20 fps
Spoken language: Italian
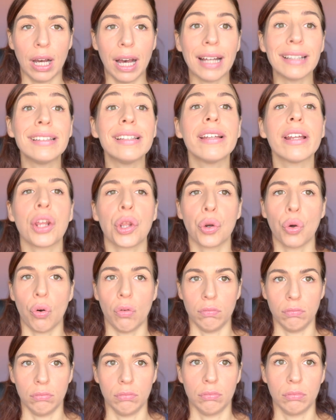a dire
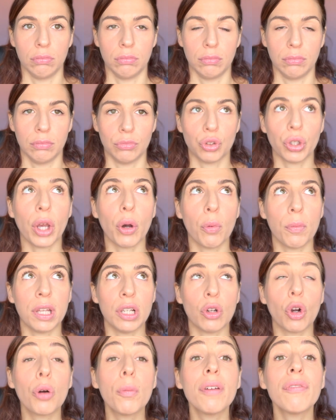no? Cioè, o
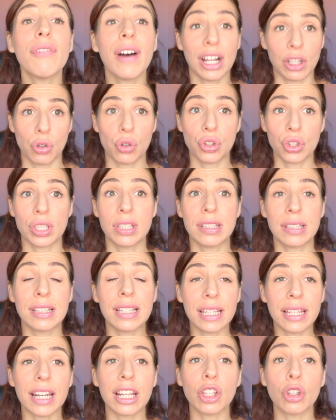meglio, come faccio a
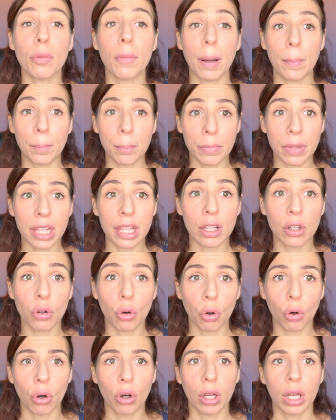gestire io
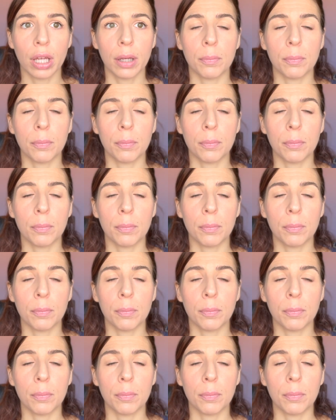bambino,